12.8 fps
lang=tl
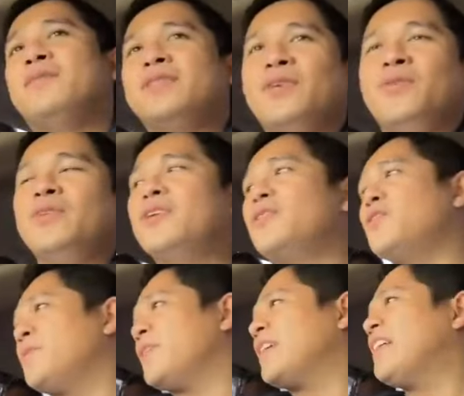Basta una
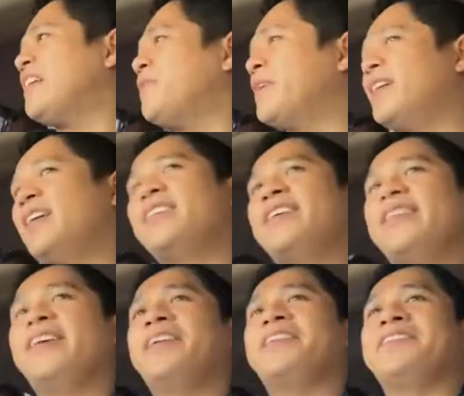ko naman, kaya na may
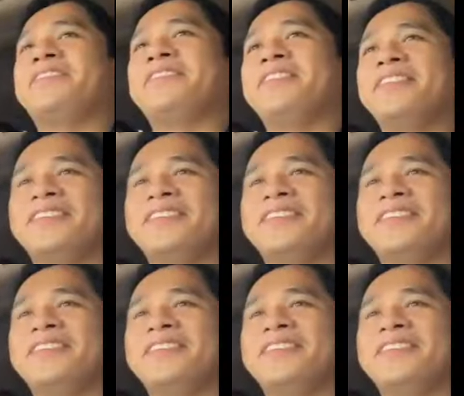hagkanan.